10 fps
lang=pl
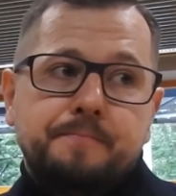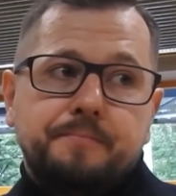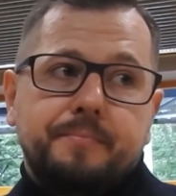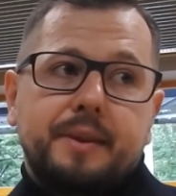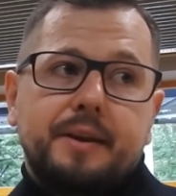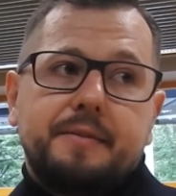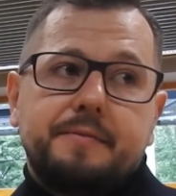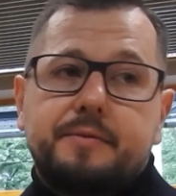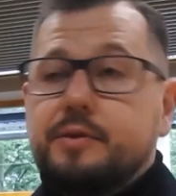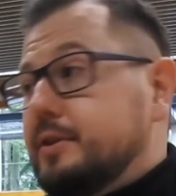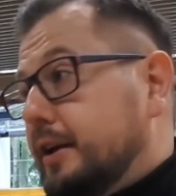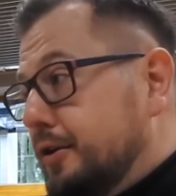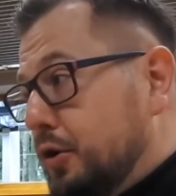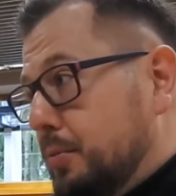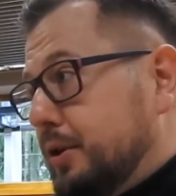Mm,
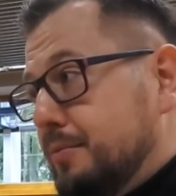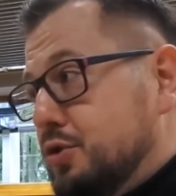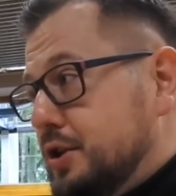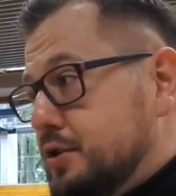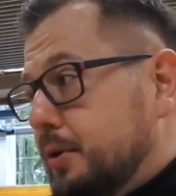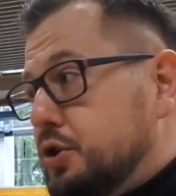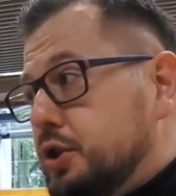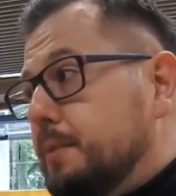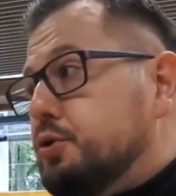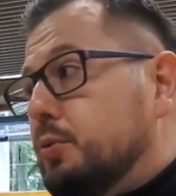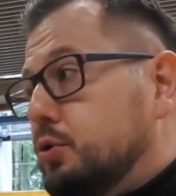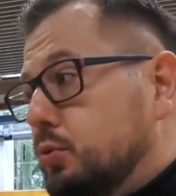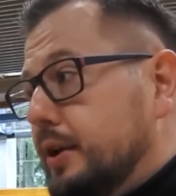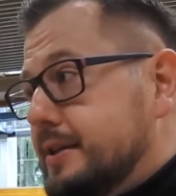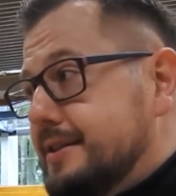takiego robota można zobaczyć na przykład
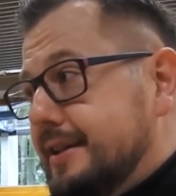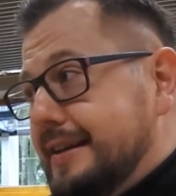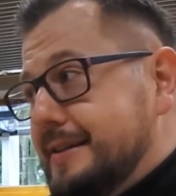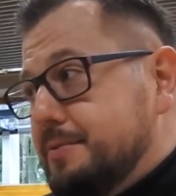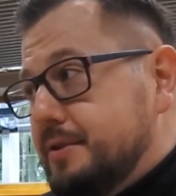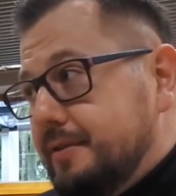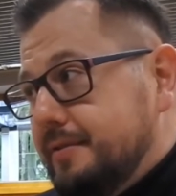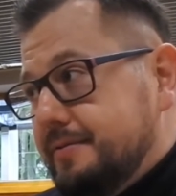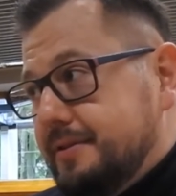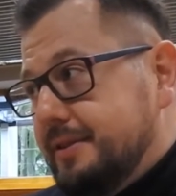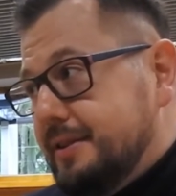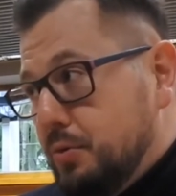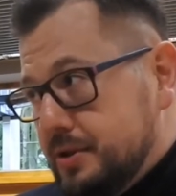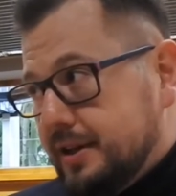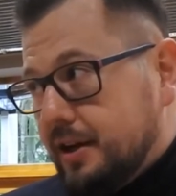u nas na recepcji na
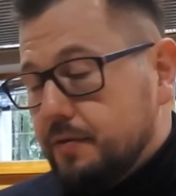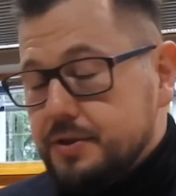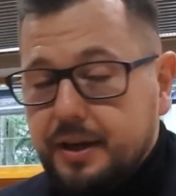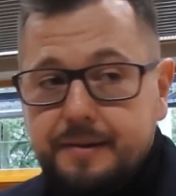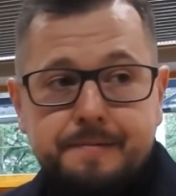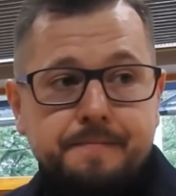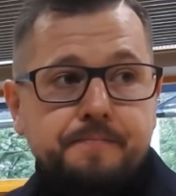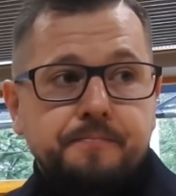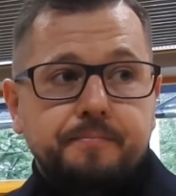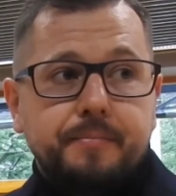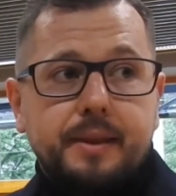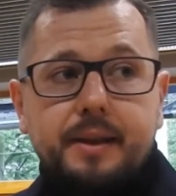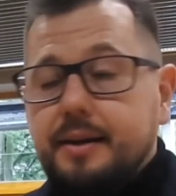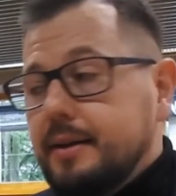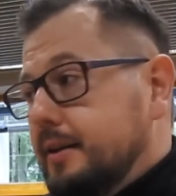ulicy Krakowskiej. Mm,
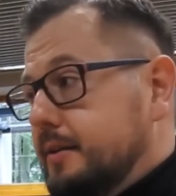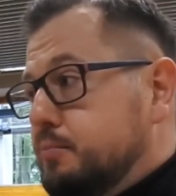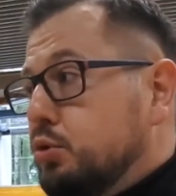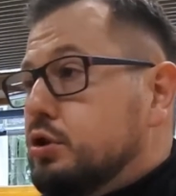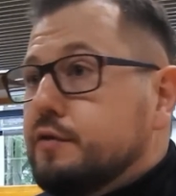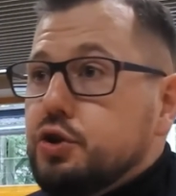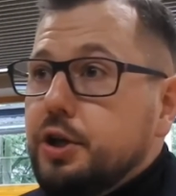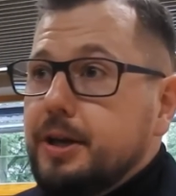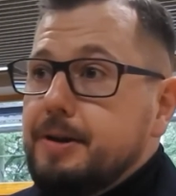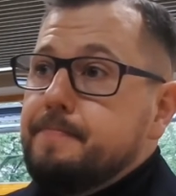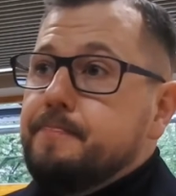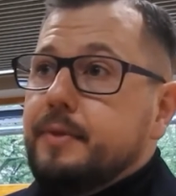y, było to stworzenie